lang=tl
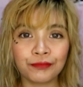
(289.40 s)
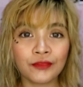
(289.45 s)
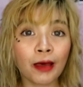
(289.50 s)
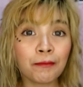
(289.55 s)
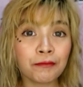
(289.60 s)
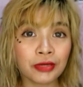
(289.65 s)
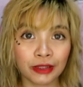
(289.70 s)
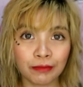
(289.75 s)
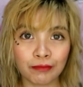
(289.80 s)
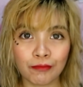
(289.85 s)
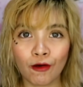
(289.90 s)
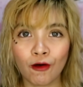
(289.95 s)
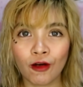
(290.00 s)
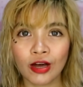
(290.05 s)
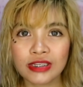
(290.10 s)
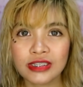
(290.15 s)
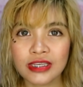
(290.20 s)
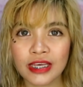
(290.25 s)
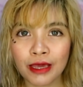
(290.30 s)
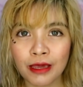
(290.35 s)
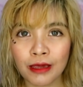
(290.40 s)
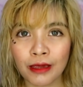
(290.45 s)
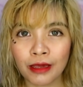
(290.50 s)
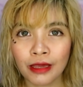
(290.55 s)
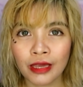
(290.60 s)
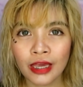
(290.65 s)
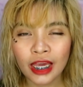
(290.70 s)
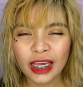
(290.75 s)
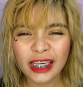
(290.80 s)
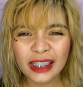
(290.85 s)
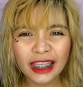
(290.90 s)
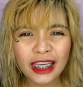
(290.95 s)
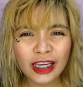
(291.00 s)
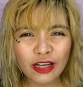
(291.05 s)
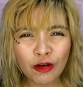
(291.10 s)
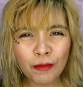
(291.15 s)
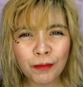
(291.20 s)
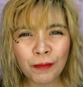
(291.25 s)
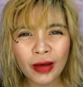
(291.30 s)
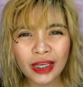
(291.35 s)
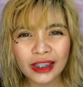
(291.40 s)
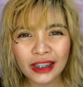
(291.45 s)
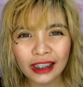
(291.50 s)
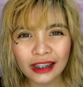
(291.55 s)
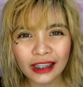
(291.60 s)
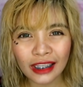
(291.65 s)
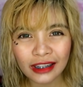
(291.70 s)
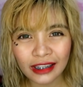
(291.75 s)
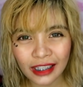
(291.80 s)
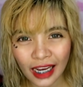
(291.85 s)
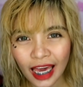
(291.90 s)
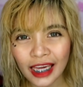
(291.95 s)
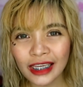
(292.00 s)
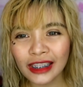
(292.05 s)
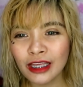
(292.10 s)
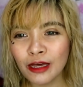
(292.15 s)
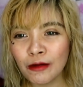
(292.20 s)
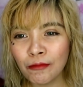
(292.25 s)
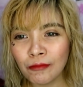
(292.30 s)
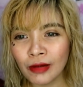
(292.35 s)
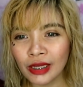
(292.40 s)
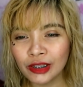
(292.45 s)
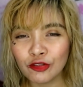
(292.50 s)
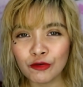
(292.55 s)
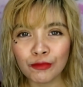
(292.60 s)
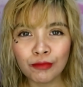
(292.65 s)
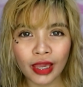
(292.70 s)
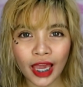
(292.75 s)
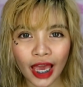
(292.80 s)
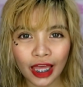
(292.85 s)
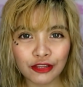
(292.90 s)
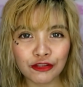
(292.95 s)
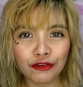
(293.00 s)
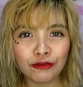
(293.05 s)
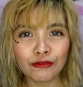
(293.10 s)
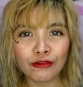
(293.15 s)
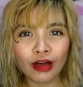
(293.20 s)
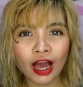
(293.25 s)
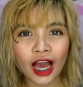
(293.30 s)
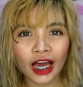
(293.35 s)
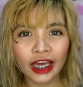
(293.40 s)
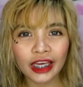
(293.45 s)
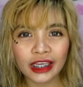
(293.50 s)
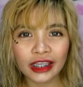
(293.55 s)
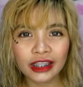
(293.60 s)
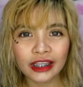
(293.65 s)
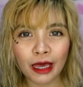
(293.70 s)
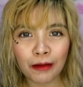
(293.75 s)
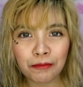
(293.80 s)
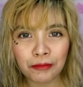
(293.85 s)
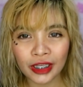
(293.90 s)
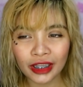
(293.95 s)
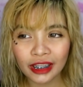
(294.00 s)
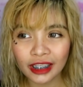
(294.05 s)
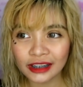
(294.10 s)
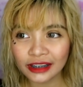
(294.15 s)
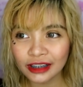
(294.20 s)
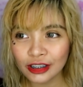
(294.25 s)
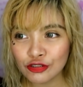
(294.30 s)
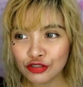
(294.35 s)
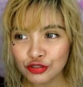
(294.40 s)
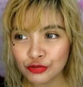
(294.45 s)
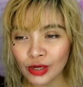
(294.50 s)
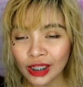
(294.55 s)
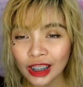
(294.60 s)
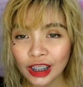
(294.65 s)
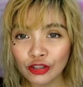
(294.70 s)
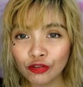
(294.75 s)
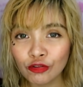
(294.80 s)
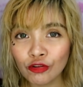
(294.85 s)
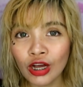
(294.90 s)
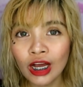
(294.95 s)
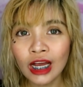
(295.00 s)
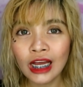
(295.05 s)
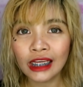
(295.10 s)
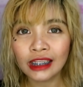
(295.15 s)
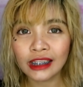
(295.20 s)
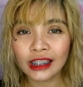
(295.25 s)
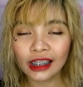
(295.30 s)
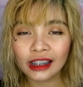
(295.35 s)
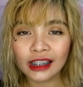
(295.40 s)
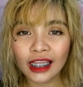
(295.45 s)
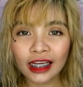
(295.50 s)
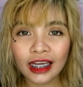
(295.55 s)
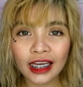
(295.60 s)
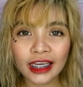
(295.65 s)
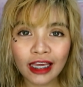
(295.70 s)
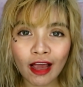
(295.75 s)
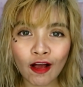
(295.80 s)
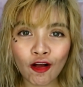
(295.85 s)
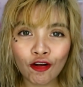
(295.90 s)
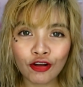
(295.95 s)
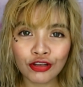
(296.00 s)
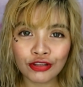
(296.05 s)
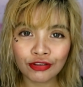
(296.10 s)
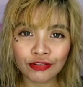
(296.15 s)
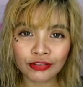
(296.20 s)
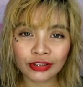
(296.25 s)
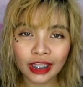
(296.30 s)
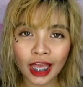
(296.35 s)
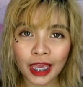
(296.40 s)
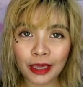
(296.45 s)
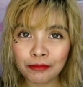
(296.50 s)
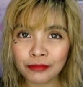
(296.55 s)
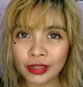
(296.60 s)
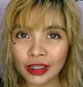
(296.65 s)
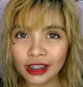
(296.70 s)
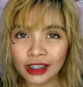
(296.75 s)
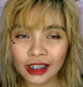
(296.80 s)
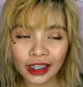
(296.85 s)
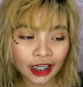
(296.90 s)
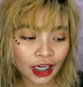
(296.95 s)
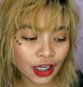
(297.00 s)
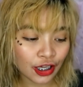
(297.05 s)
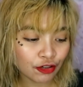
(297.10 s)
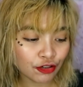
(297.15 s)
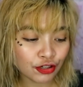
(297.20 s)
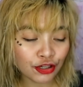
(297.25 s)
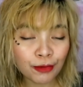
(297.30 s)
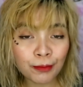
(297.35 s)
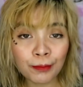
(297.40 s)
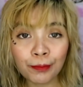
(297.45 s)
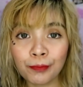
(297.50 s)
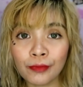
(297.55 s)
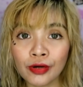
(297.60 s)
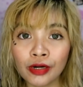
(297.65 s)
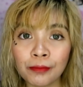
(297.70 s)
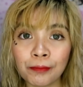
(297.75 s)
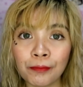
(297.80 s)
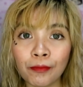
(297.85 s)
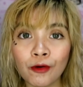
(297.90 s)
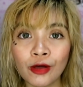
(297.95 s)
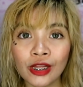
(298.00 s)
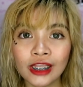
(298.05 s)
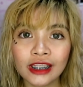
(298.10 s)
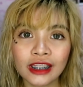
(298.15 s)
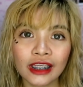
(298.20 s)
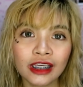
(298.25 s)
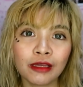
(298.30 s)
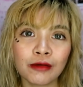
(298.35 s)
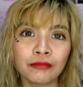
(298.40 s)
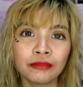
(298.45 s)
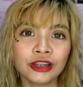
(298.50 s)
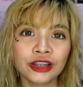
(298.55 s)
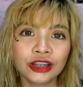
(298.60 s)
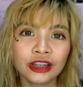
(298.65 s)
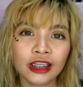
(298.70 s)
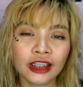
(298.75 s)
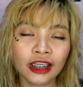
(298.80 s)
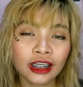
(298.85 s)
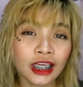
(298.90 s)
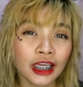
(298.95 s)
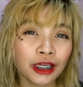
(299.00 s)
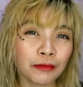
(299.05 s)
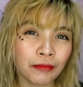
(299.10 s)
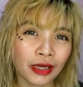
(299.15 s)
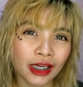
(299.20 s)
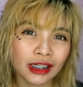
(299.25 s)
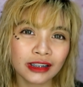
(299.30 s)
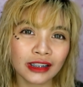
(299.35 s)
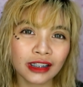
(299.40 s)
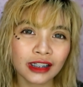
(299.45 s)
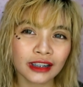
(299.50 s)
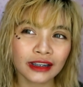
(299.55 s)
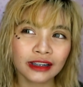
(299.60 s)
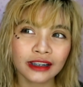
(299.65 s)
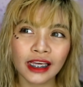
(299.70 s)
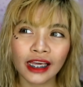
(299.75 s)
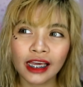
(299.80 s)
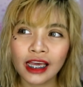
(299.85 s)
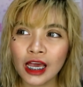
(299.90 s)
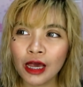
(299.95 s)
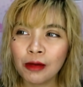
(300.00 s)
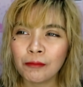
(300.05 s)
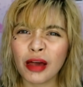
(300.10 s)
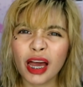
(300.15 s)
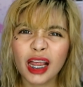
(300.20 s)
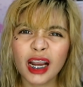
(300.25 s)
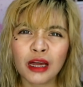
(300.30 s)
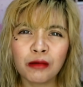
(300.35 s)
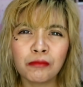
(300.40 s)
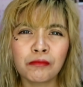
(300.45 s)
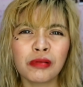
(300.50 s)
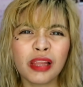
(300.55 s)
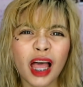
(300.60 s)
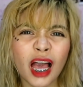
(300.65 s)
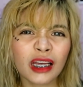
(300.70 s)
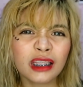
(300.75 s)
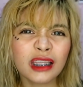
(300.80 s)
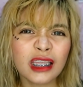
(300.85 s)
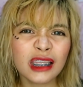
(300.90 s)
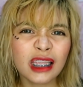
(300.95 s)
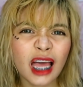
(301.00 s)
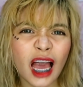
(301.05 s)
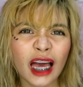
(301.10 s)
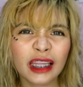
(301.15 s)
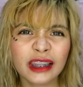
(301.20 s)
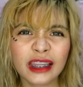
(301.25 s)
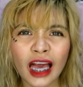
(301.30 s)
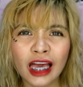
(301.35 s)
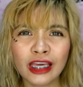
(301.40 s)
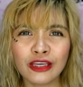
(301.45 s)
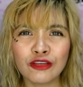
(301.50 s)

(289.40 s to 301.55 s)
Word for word: damit mo kasi hindi ko pa natatry na madumihan yung aking damit kasi usually nung naglagay ako nung time na nilagay ko yung purple hindi naman siya naging messy kasi parang black din ata